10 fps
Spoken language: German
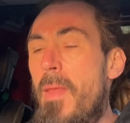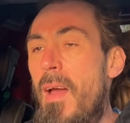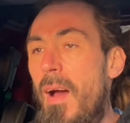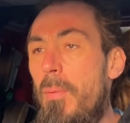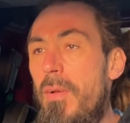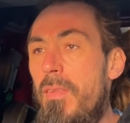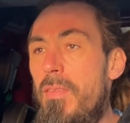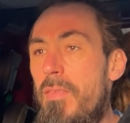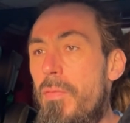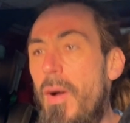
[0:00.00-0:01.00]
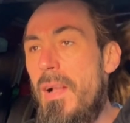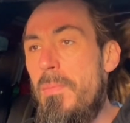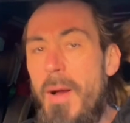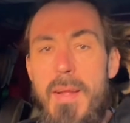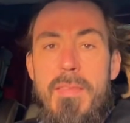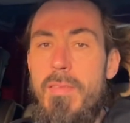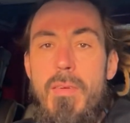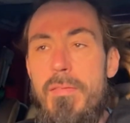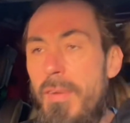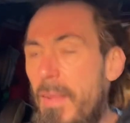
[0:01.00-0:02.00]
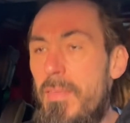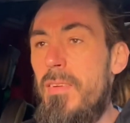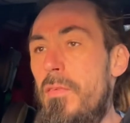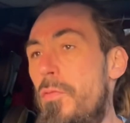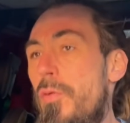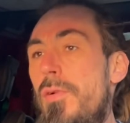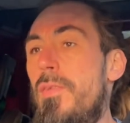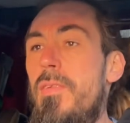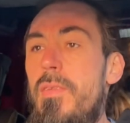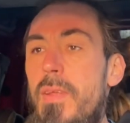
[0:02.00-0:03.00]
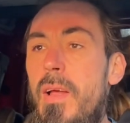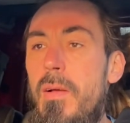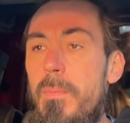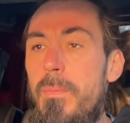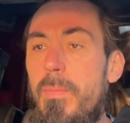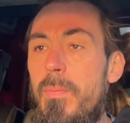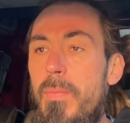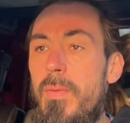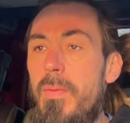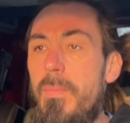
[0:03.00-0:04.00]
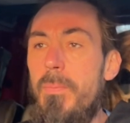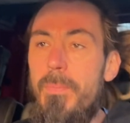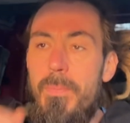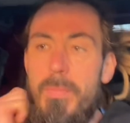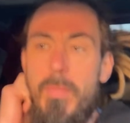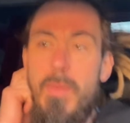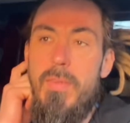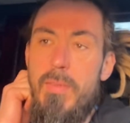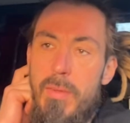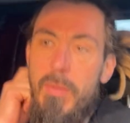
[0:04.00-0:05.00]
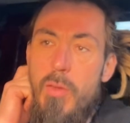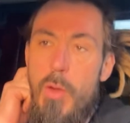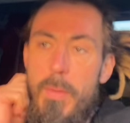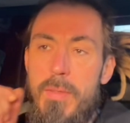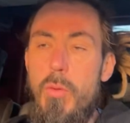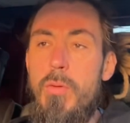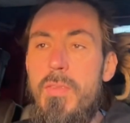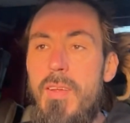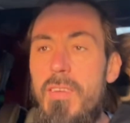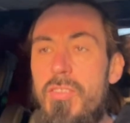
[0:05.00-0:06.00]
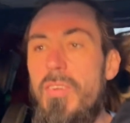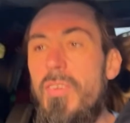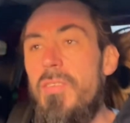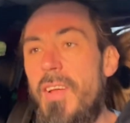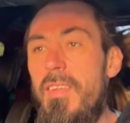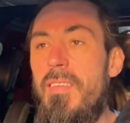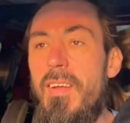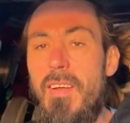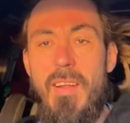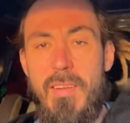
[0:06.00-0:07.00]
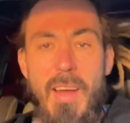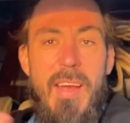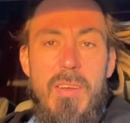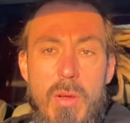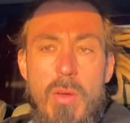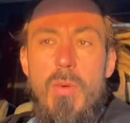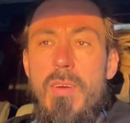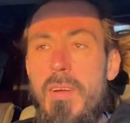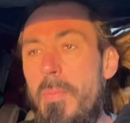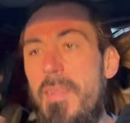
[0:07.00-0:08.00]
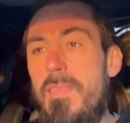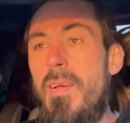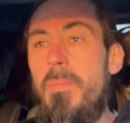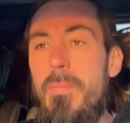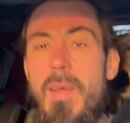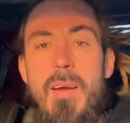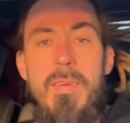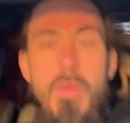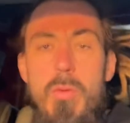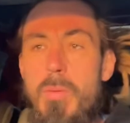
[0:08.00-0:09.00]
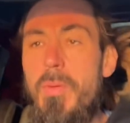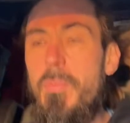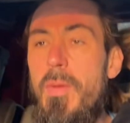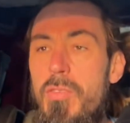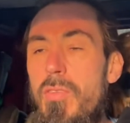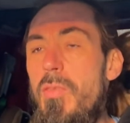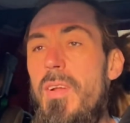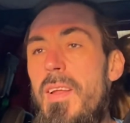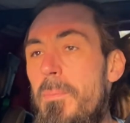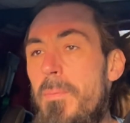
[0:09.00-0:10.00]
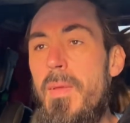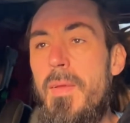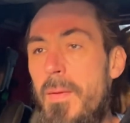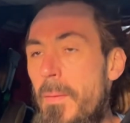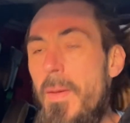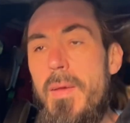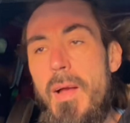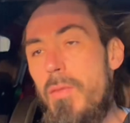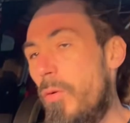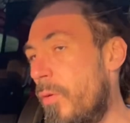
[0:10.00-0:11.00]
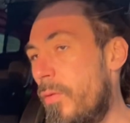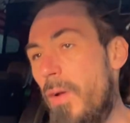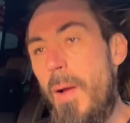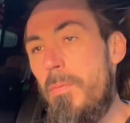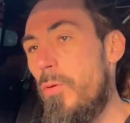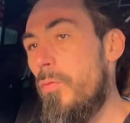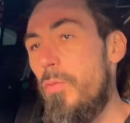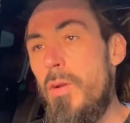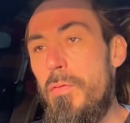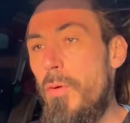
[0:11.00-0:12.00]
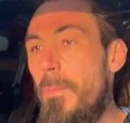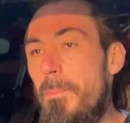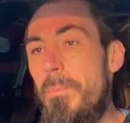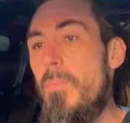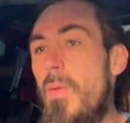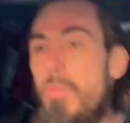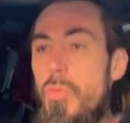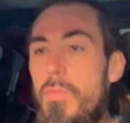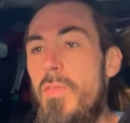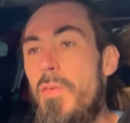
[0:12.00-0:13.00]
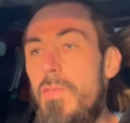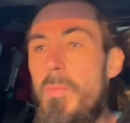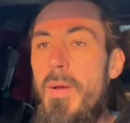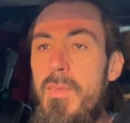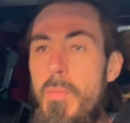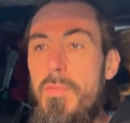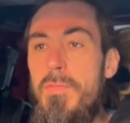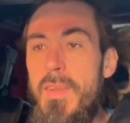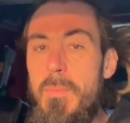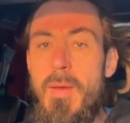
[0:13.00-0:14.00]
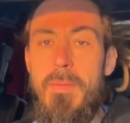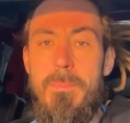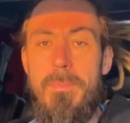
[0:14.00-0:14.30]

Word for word: Aber es ist vor allem eins wahnsinnig erfüllend, ja, diese körperliche und seelische und geistige Reinigung gemeinsam ja, in der Hütte mit Menschen zu erleben also absolut wundervoll. Schön, wenn wir uns gemeinsam auf den Weg machen.